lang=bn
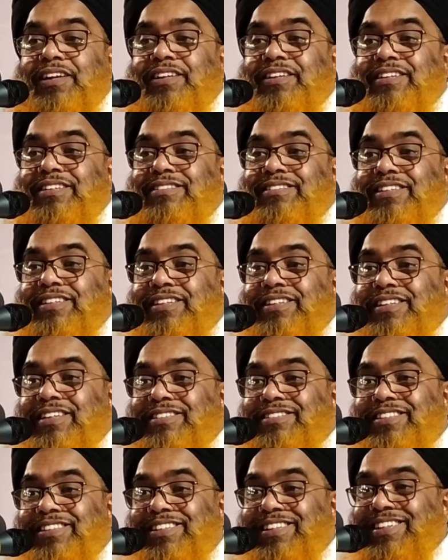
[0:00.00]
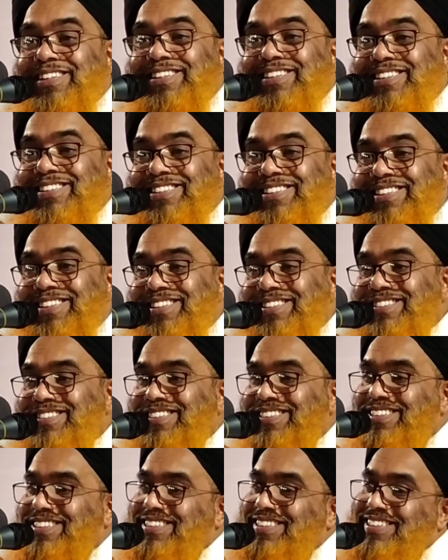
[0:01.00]
তার নিজের কাছে রেখে
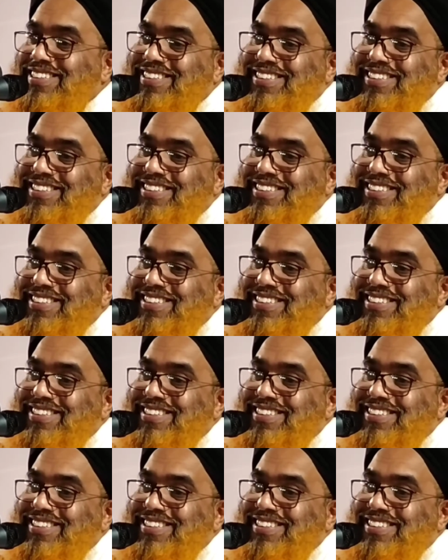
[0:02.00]
দিয়েছে